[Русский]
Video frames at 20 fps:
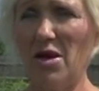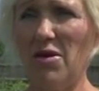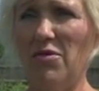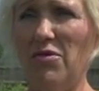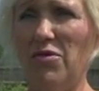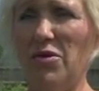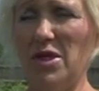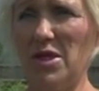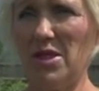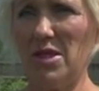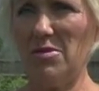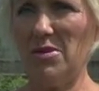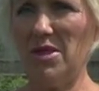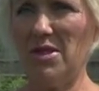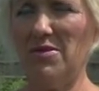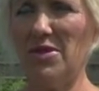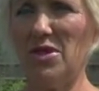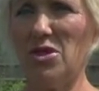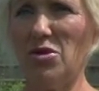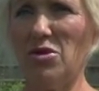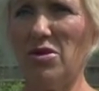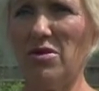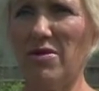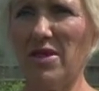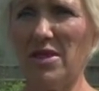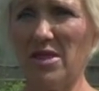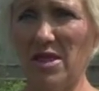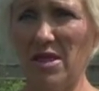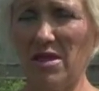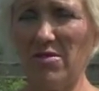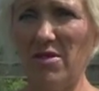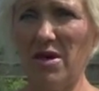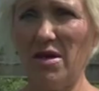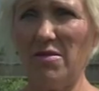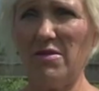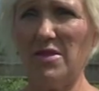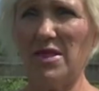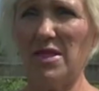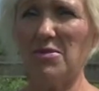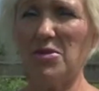8
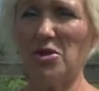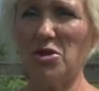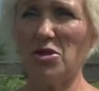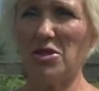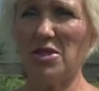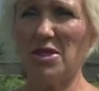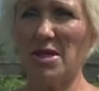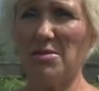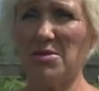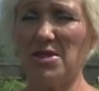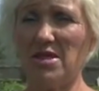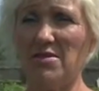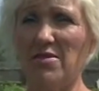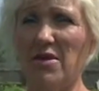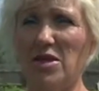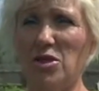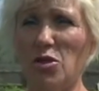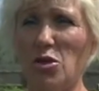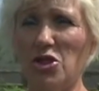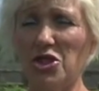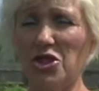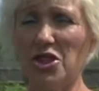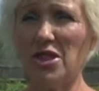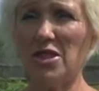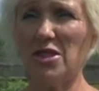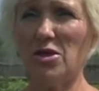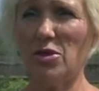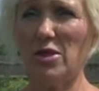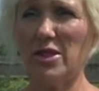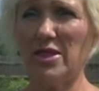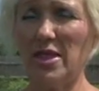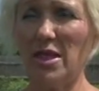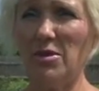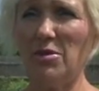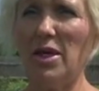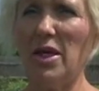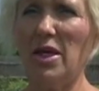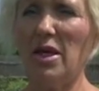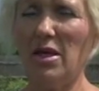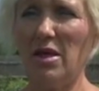922 872
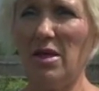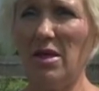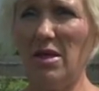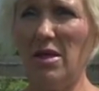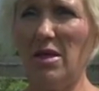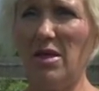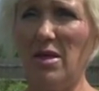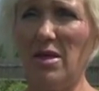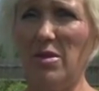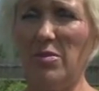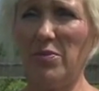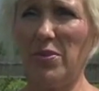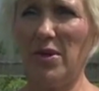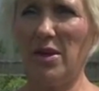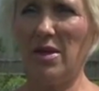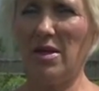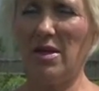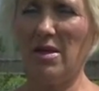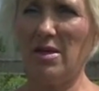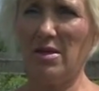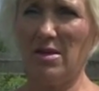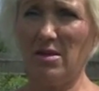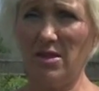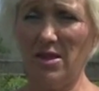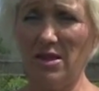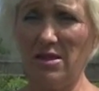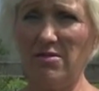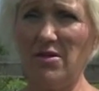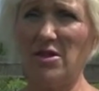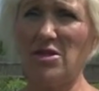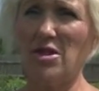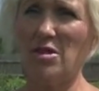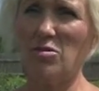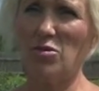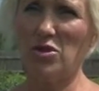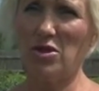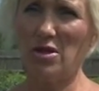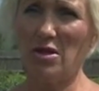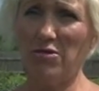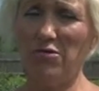0607 или по
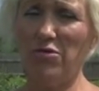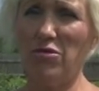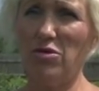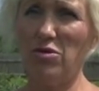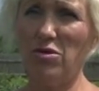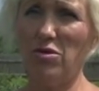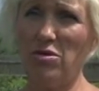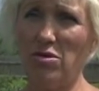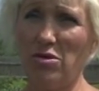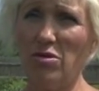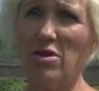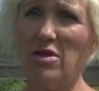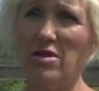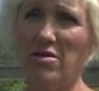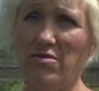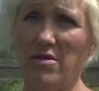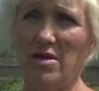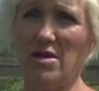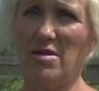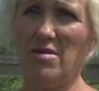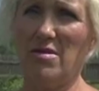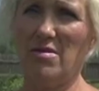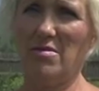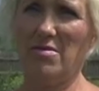известному телефону 02.